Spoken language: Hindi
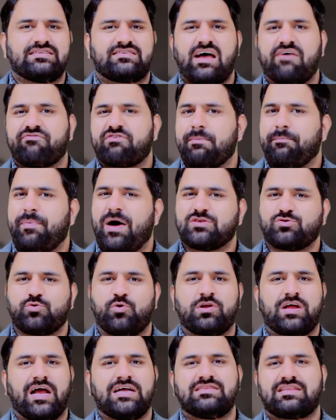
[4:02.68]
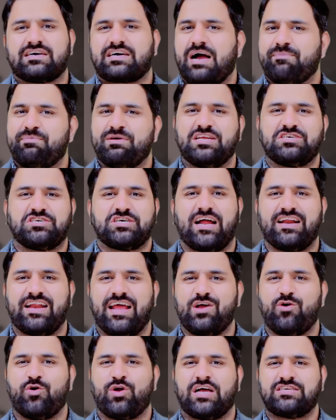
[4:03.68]
इंसाफ के पास उनका इंतबी निशान
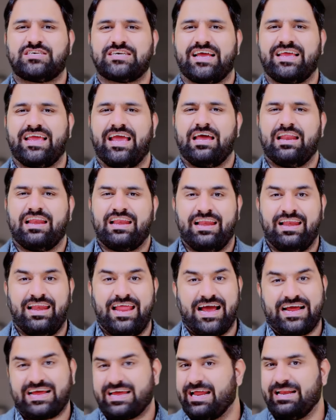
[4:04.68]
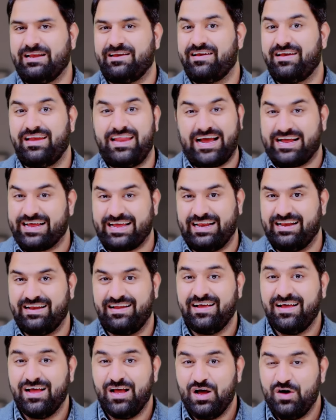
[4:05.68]
नहीं होना चाहिए लेकिन लेकिन
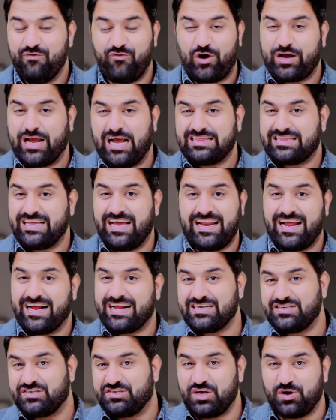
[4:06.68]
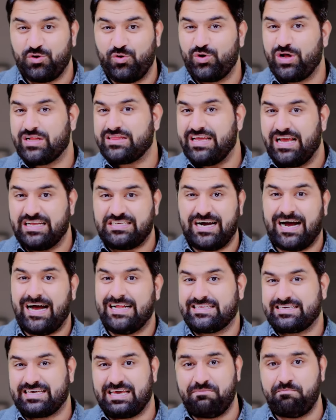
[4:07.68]
वो कहते हैं ना कि जरूरत
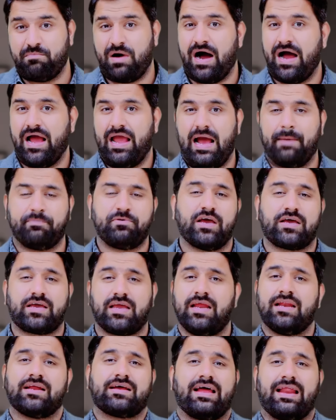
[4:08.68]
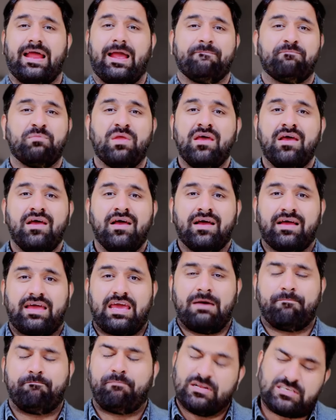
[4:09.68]
इजाद की माँ है आप यकीन करें
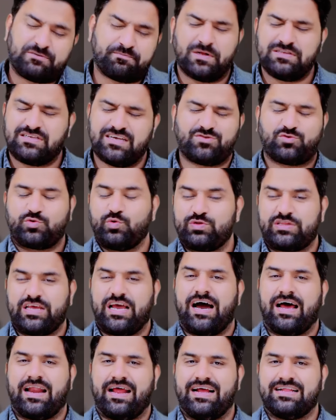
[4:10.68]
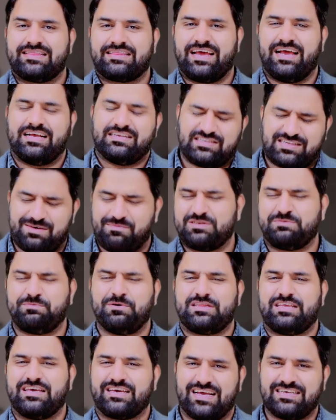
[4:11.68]
कि बचपन से सुनते आ रहे थे समझ
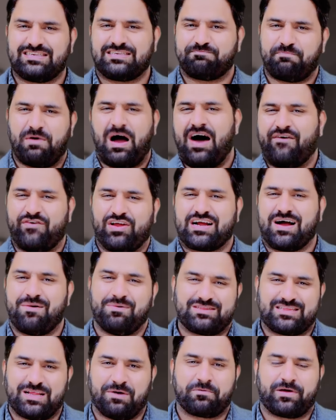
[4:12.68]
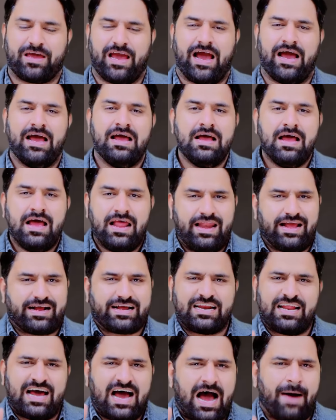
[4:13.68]
भी थी कि इस मुहावरे का मतलब क्या है
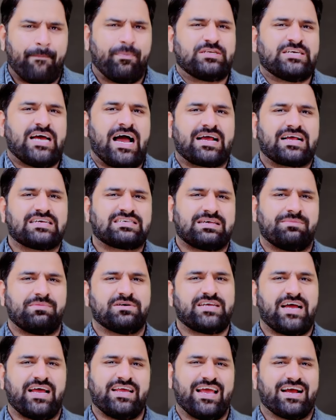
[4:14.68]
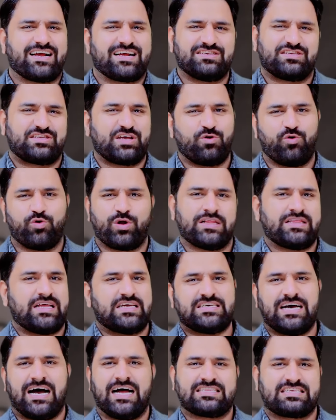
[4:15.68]
लेकिन अब जाके समझ आई है कि जरूरत
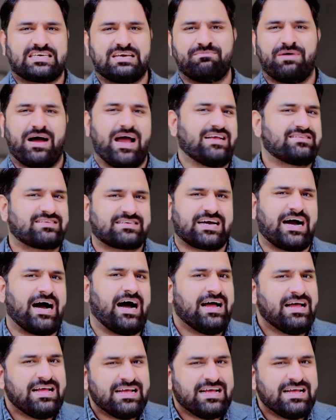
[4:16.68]
ईजाद की माँ इसका